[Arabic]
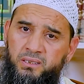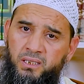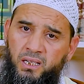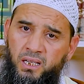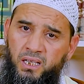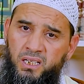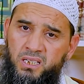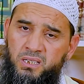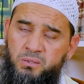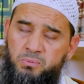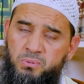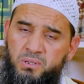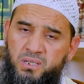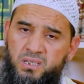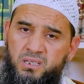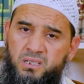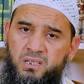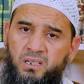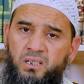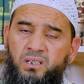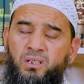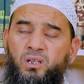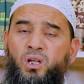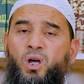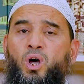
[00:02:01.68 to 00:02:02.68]
ديال حزب
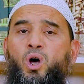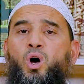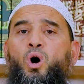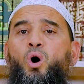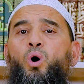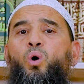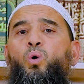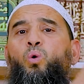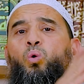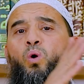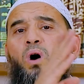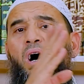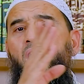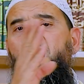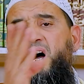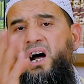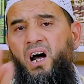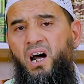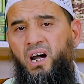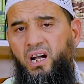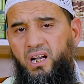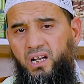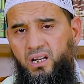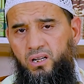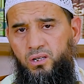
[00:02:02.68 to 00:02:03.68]
بستين
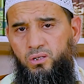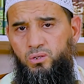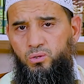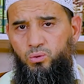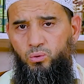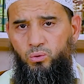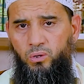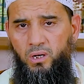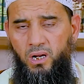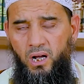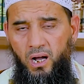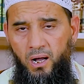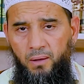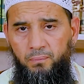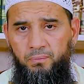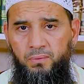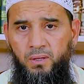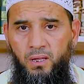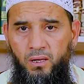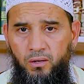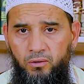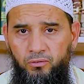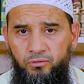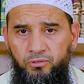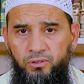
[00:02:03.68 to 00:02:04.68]
واخر صوره
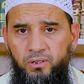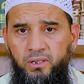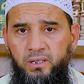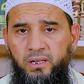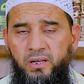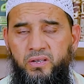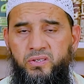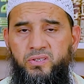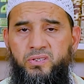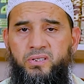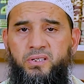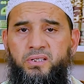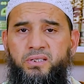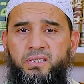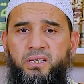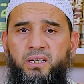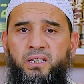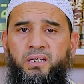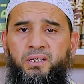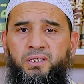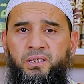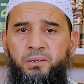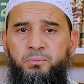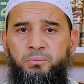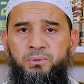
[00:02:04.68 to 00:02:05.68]
في
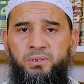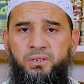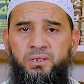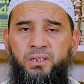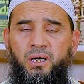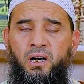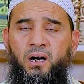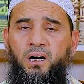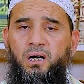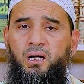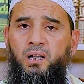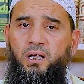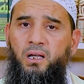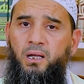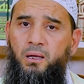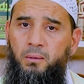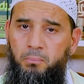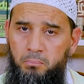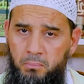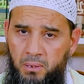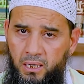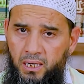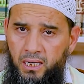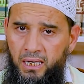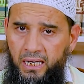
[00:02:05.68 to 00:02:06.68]
السلسله اللي بدينا
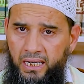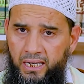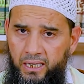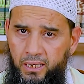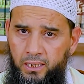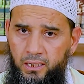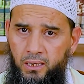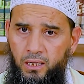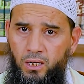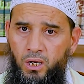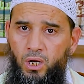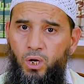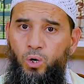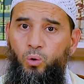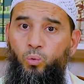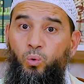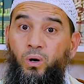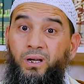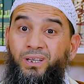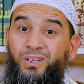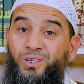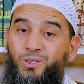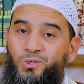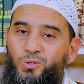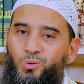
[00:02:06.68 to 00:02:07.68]
من الاخر
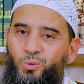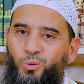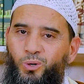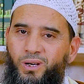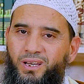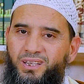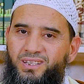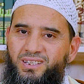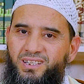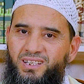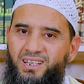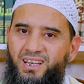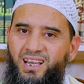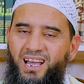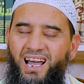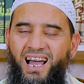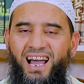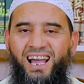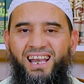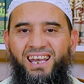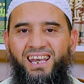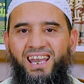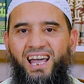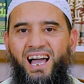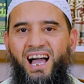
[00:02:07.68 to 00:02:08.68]
وهي صوره
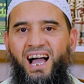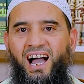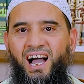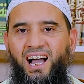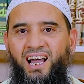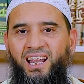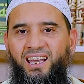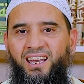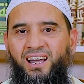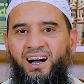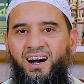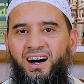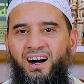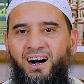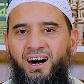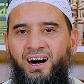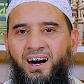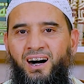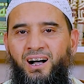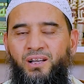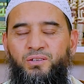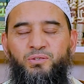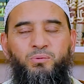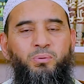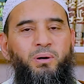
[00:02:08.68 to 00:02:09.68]

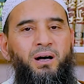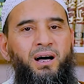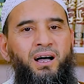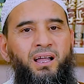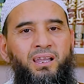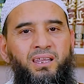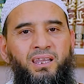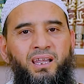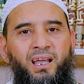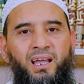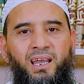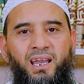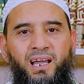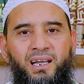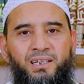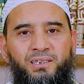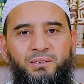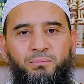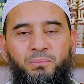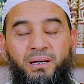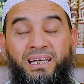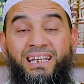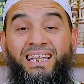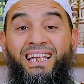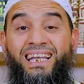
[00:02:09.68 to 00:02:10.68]
الاعلى سبحان الله
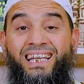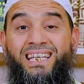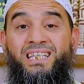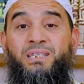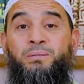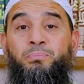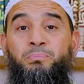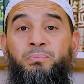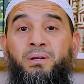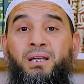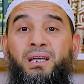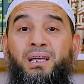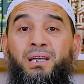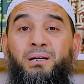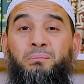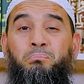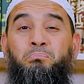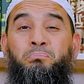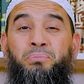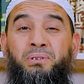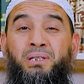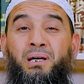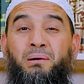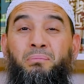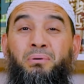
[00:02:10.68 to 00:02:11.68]
العظيم هذا الحزب
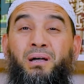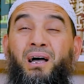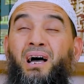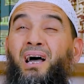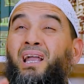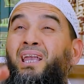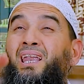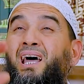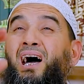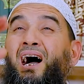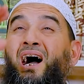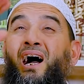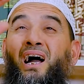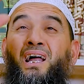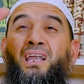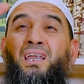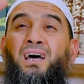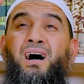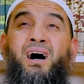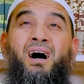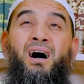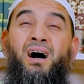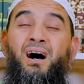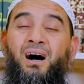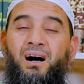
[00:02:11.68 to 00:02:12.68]
بدا
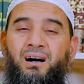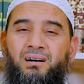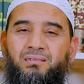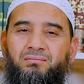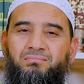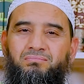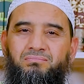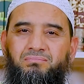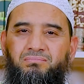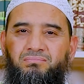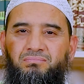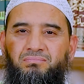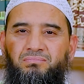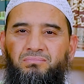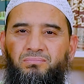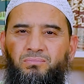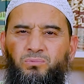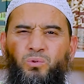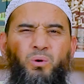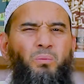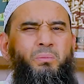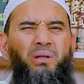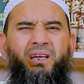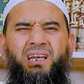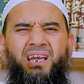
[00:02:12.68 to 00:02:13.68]
بالاعلى
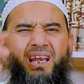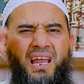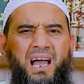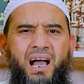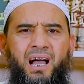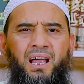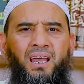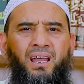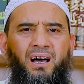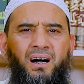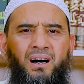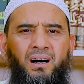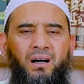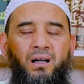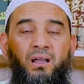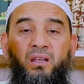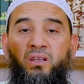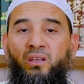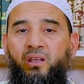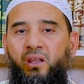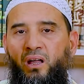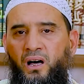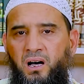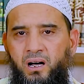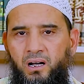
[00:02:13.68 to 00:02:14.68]
ومن الاعلى
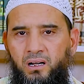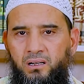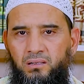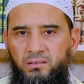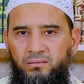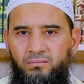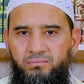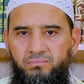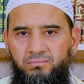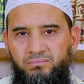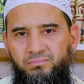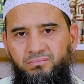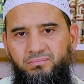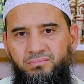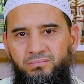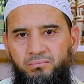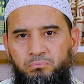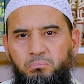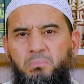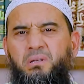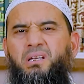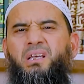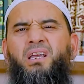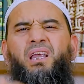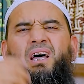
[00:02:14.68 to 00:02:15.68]
الله
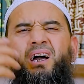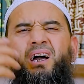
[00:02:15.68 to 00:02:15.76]
من